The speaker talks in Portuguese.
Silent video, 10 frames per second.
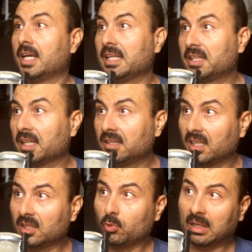
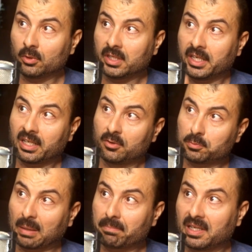Entendendo a mulher
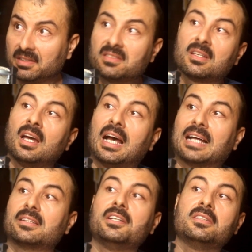nos papéis
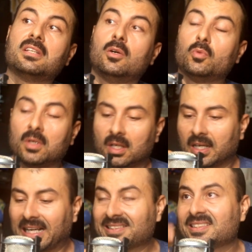até então
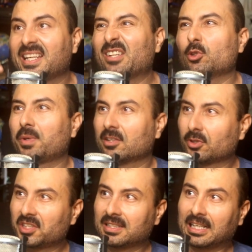aceitos pela
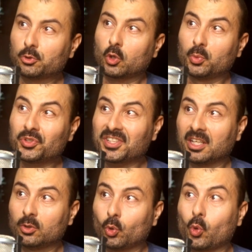sociedade como
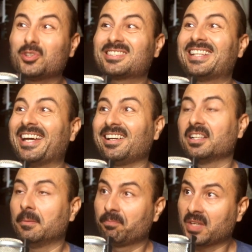sendo os
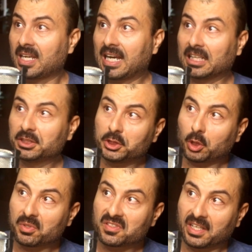dela, a
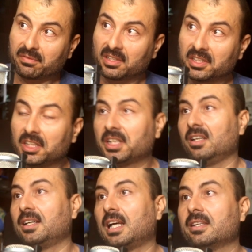gente observa aqui que
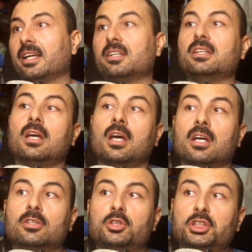Allan Kardec
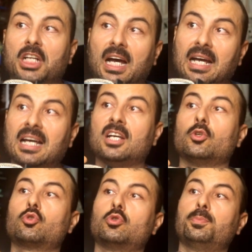já
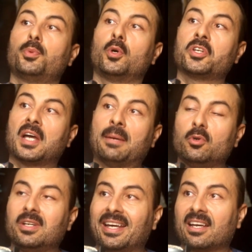supõe a
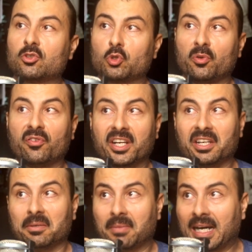mulher
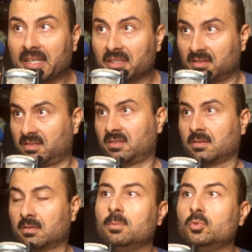sofrer
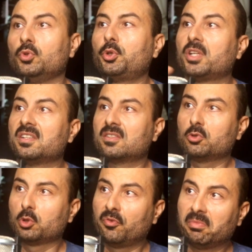mais. E muito desse
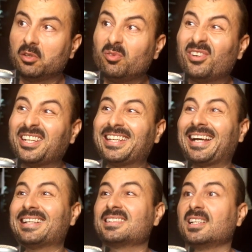seu sofrimento vem
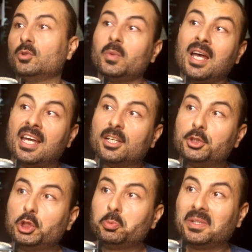em razão
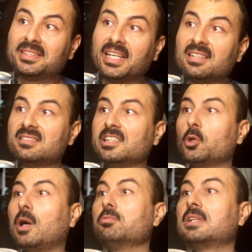de uma
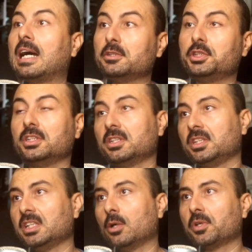desigualdade
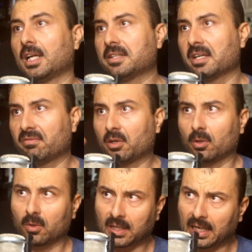que é o que Kardec vai
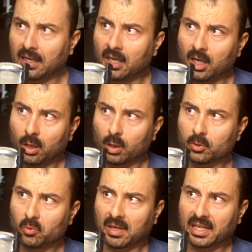colocar
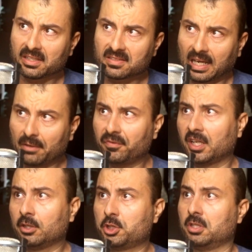logo mais à
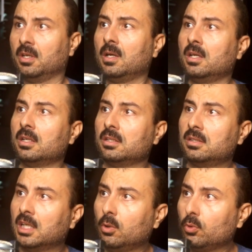frente.
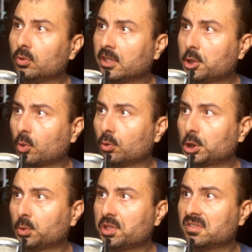Então, o texto
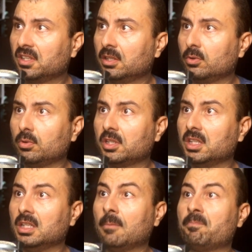continua dizendo
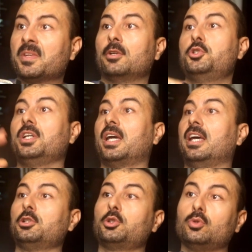que, de
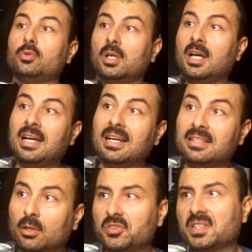resto,
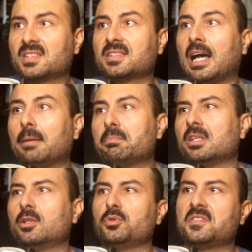não se
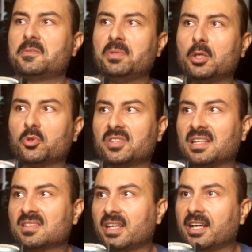sabe que os espíritos
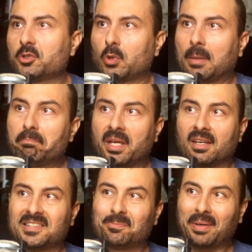têm sexo
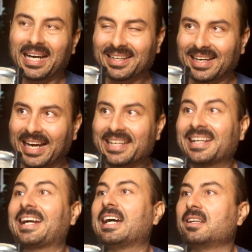apenas para a
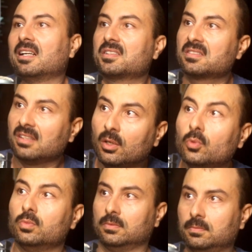
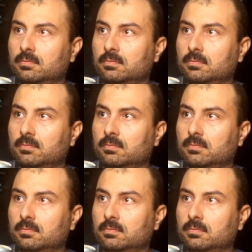encarnação?